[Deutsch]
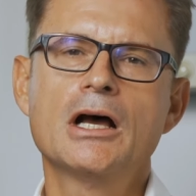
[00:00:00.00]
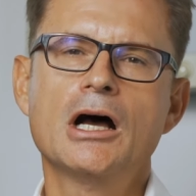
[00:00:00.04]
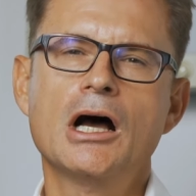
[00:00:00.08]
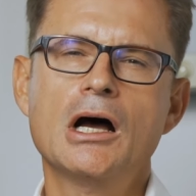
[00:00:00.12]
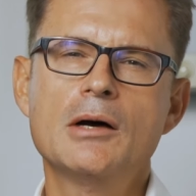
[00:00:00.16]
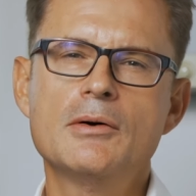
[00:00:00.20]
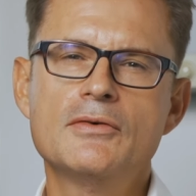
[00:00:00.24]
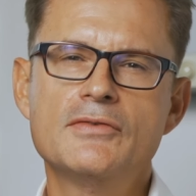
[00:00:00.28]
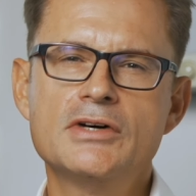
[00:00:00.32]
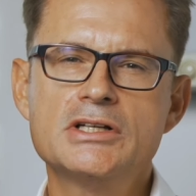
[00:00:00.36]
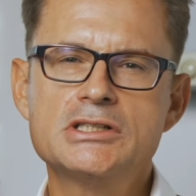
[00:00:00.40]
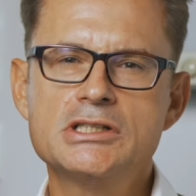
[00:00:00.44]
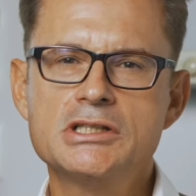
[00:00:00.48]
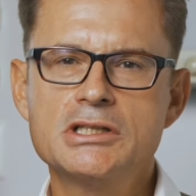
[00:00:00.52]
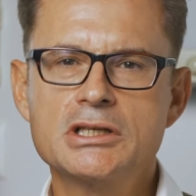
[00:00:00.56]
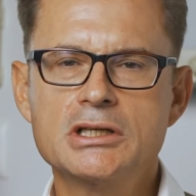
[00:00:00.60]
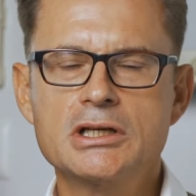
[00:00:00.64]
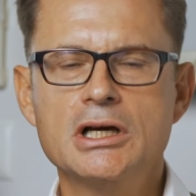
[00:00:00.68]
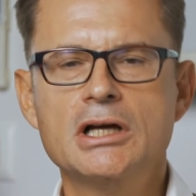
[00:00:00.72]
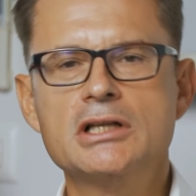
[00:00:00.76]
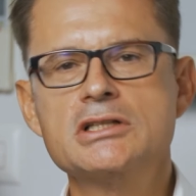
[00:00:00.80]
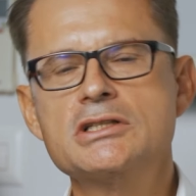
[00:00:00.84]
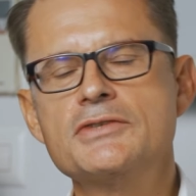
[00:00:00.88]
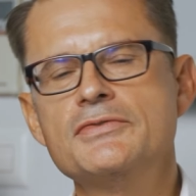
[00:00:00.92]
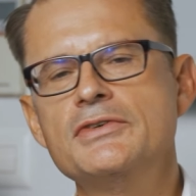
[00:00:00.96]
Aber was ich
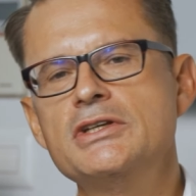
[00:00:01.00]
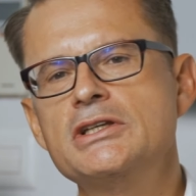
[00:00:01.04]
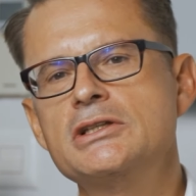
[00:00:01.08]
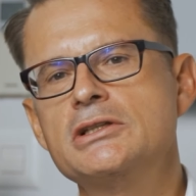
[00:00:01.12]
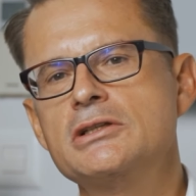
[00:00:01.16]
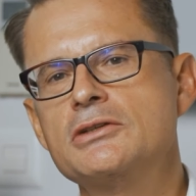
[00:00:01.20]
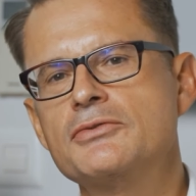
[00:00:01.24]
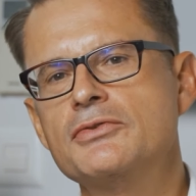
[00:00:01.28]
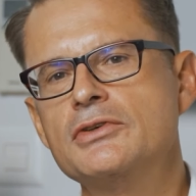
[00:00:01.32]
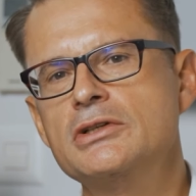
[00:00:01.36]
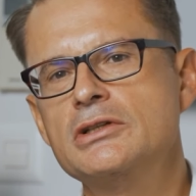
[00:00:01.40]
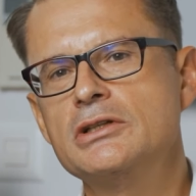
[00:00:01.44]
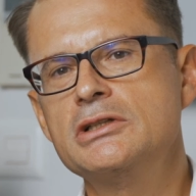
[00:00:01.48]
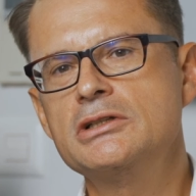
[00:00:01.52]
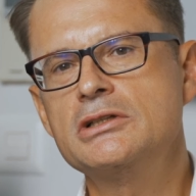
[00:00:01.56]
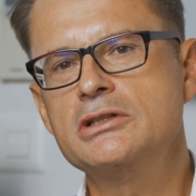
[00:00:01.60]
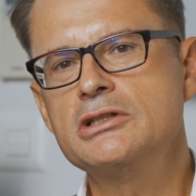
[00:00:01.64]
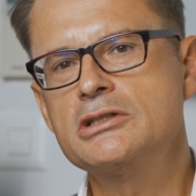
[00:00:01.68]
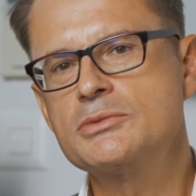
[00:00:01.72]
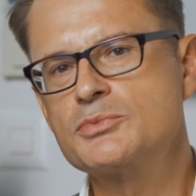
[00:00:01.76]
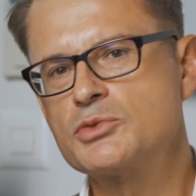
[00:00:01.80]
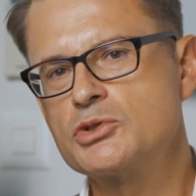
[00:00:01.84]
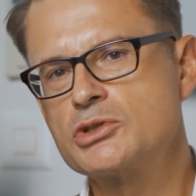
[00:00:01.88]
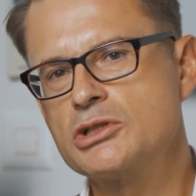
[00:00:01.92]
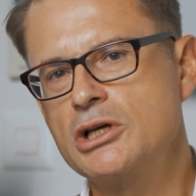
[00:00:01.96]
ganz wichtig finde in
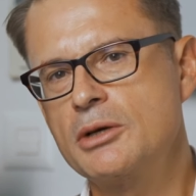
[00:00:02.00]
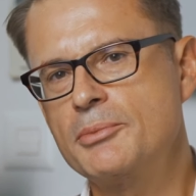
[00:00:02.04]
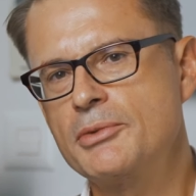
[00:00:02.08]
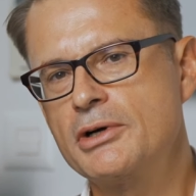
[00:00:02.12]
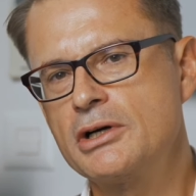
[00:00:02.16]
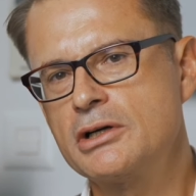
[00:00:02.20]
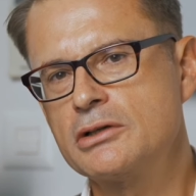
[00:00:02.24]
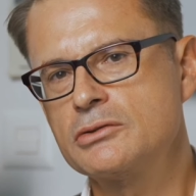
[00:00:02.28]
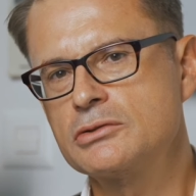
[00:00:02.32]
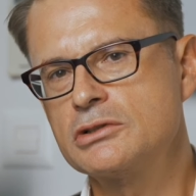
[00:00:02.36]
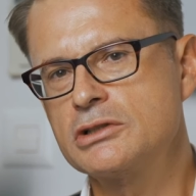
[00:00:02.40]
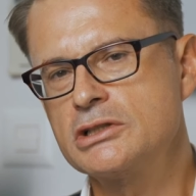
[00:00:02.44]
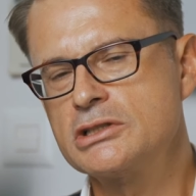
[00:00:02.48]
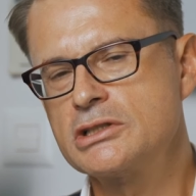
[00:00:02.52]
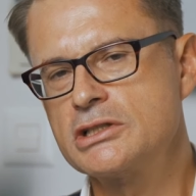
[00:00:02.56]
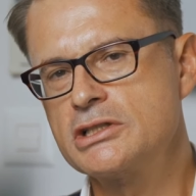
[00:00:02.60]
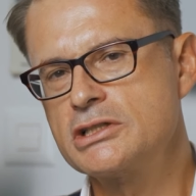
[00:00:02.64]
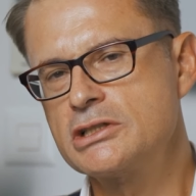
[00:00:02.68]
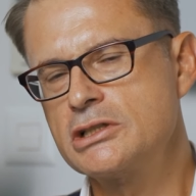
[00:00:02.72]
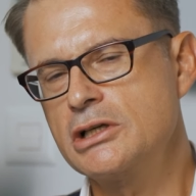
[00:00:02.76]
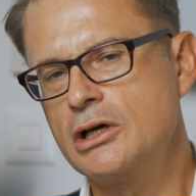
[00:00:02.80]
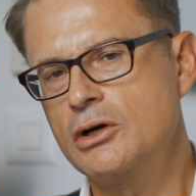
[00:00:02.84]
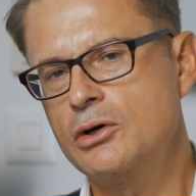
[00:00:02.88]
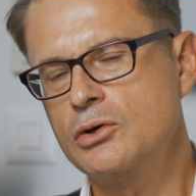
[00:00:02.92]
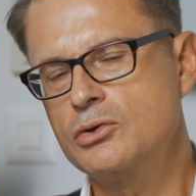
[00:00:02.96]
diesem Zusammenhang, und das
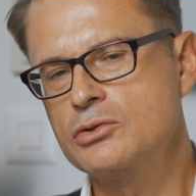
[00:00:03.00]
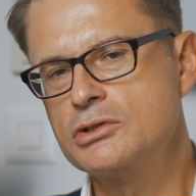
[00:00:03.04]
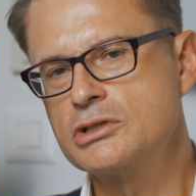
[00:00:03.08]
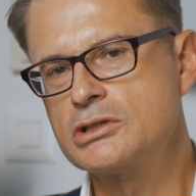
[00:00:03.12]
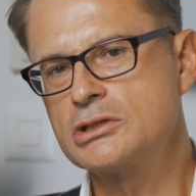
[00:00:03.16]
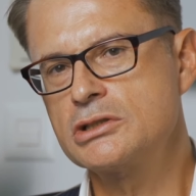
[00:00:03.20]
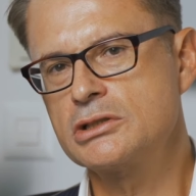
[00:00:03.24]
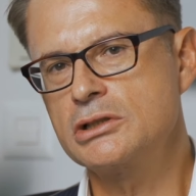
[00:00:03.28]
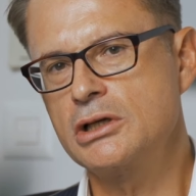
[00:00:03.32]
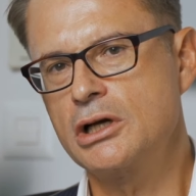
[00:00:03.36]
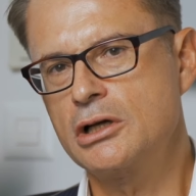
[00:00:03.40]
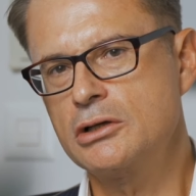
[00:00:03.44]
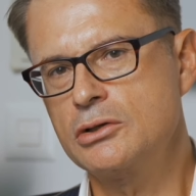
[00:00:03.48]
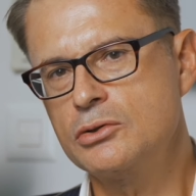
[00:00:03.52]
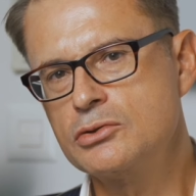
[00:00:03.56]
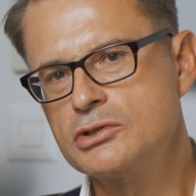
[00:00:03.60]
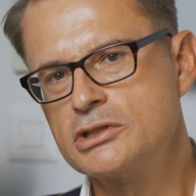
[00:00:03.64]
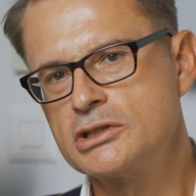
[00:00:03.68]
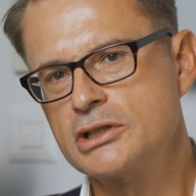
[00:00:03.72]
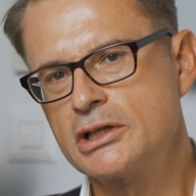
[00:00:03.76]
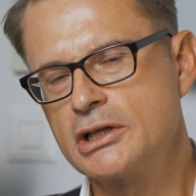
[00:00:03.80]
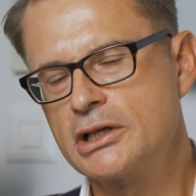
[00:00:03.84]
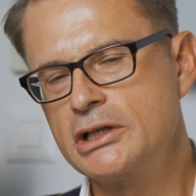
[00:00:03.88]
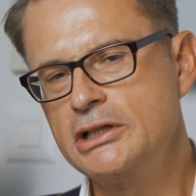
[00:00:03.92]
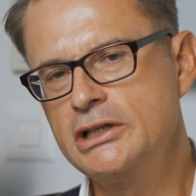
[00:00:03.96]
ist ja uns an
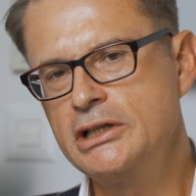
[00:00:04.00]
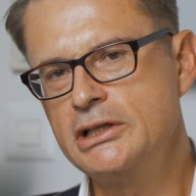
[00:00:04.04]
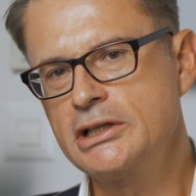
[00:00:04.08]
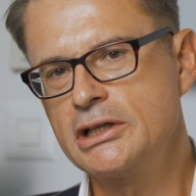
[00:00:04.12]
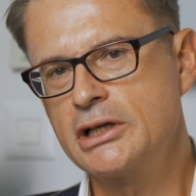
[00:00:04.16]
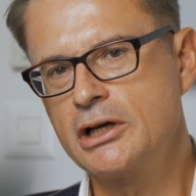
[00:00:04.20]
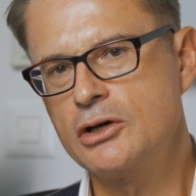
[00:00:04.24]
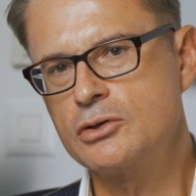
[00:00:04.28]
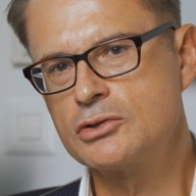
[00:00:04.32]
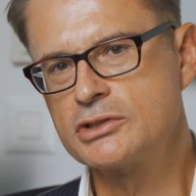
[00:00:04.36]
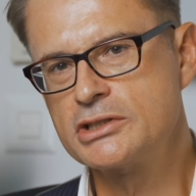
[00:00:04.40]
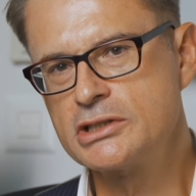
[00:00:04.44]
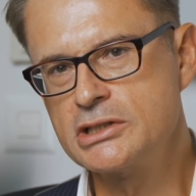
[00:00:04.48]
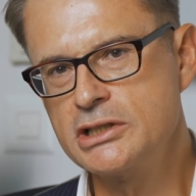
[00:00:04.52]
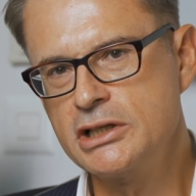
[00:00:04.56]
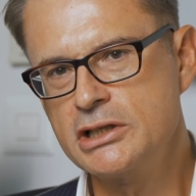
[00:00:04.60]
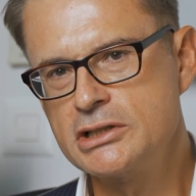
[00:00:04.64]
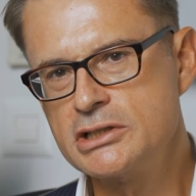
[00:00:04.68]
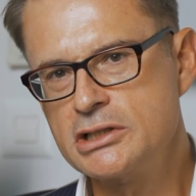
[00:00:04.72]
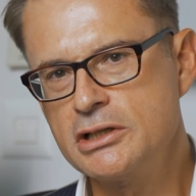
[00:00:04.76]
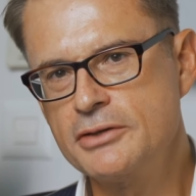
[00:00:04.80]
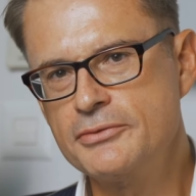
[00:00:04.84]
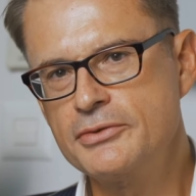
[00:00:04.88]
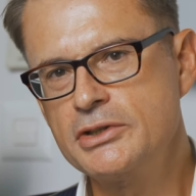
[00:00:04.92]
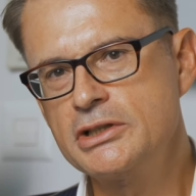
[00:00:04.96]
unserer Klinik auch sehr,
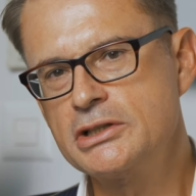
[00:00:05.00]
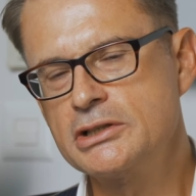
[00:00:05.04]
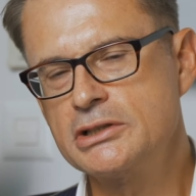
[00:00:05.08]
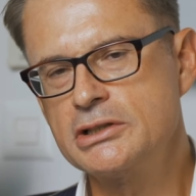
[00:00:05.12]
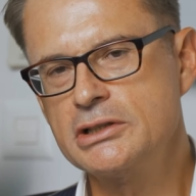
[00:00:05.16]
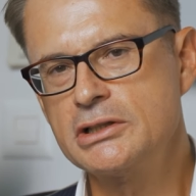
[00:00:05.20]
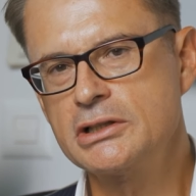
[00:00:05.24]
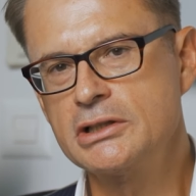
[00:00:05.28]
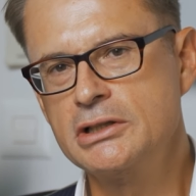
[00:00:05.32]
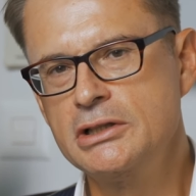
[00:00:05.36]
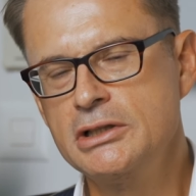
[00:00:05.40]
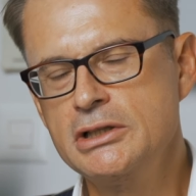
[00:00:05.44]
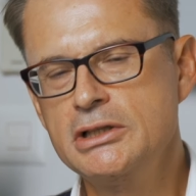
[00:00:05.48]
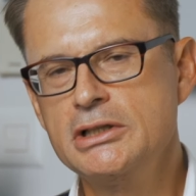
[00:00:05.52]
sehr wichtig,